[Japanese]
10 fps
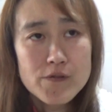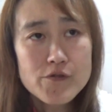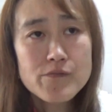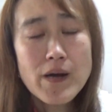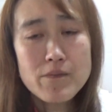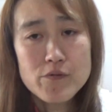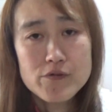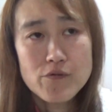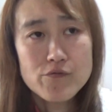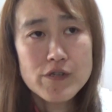10万円も
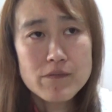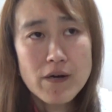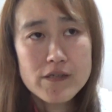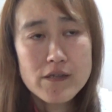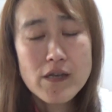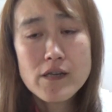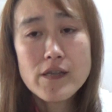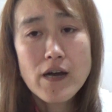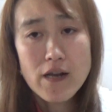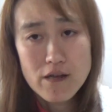食費に回したら電気
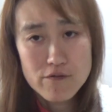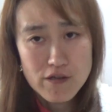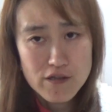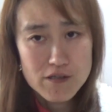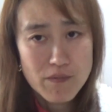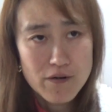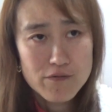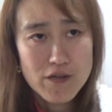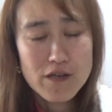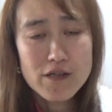代払えなくなってしまう。
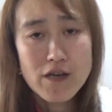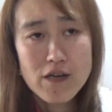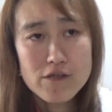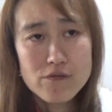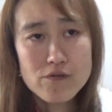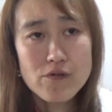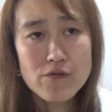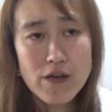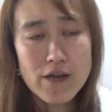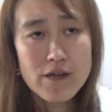電気代、水
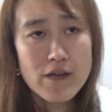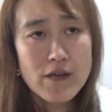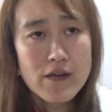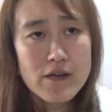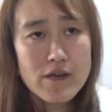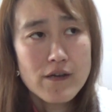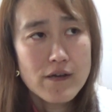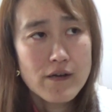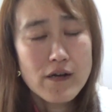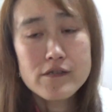道代、
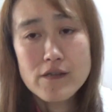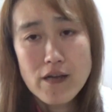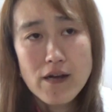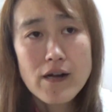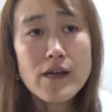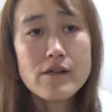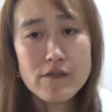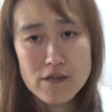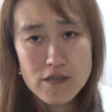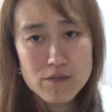えー、ガス代払えな
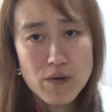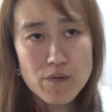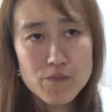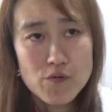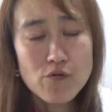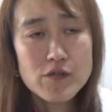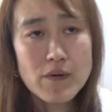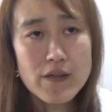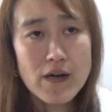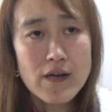くなってしまう。そこに
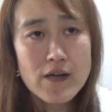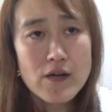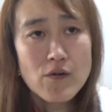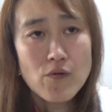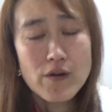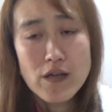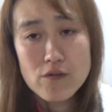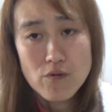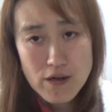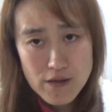まだ保
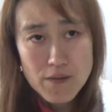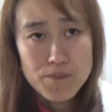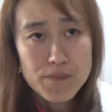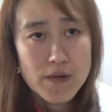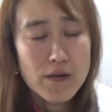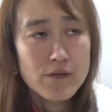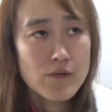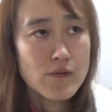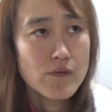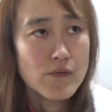険とかね、あのー、